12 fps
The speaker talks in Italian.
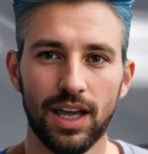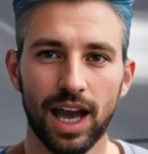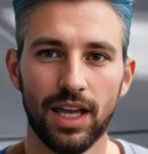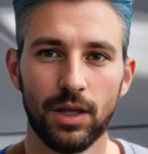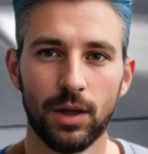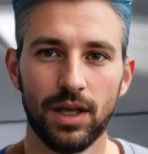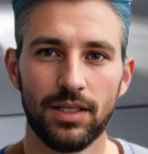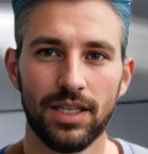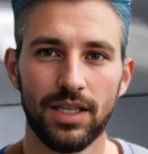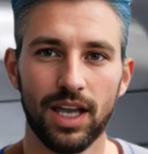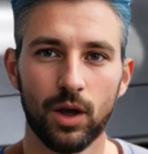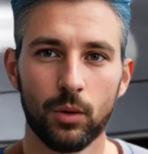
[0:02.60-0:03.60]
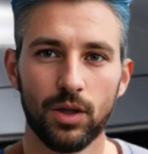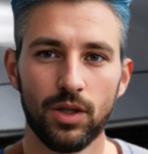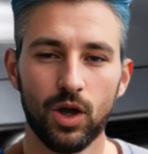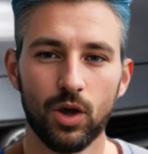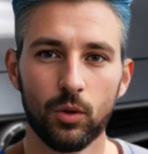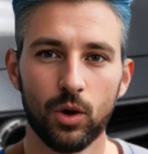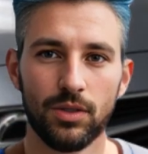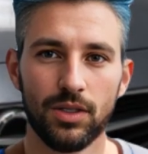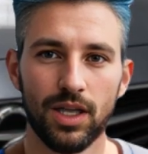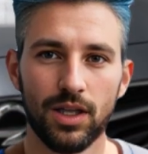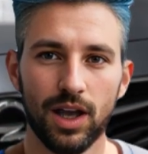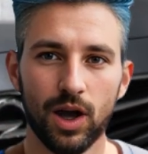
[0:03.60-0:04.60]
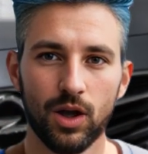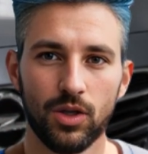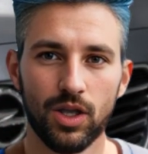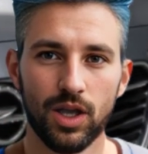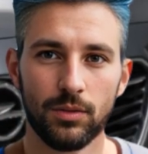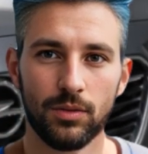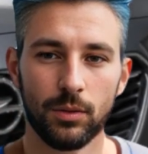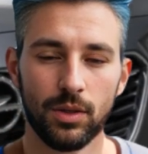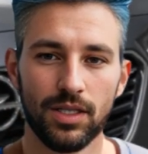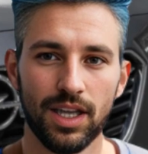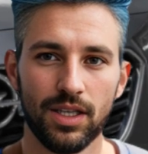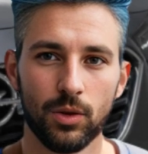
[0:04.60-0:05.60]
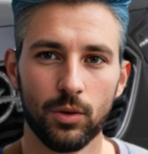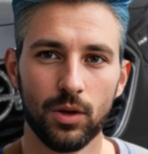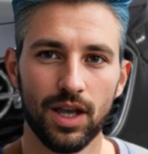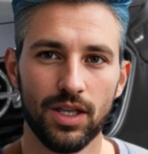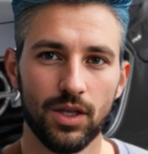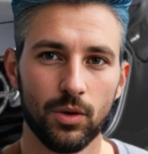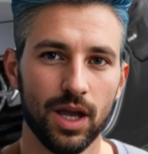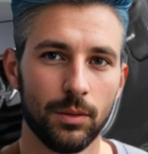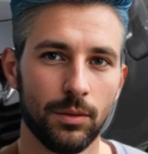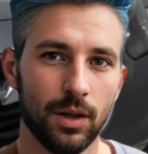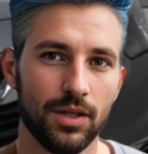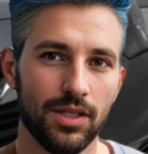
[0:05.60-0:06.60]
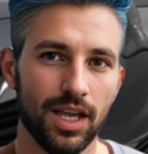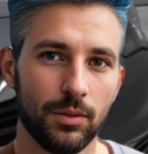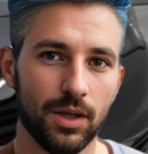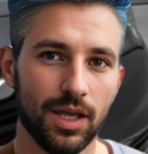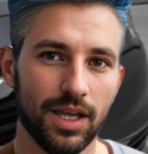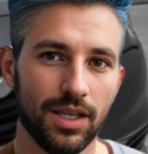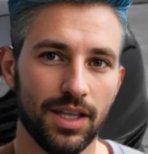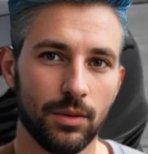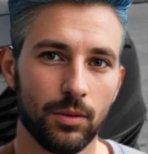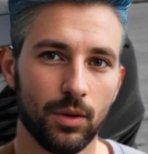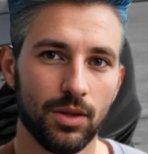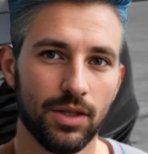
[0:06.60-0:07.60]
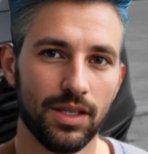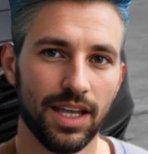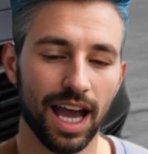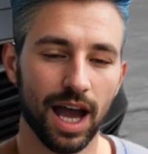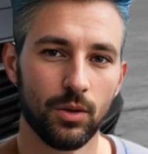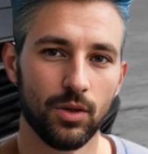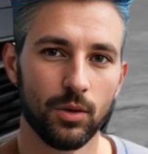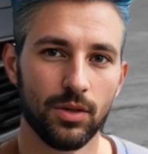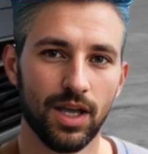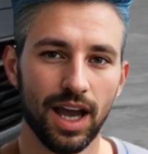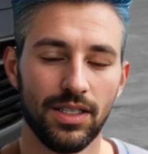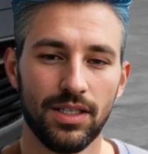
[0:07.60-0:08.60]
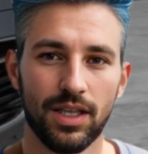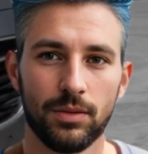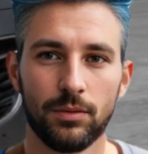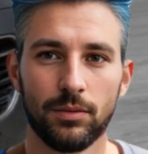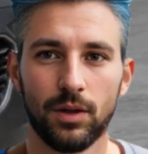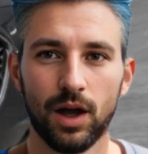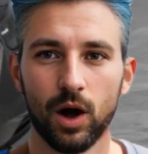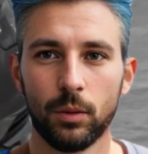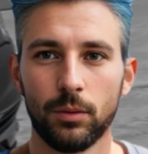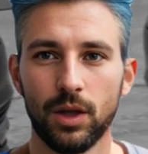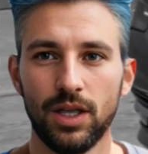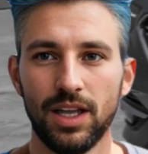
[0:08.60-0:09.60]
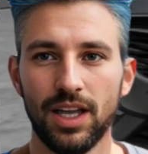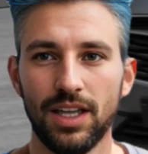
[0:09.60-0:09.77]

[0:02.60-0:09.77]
Cari amanti delle quattro ruote, oggi vi presento un'occasione imperdibile nel mondo delle auto usate. Opel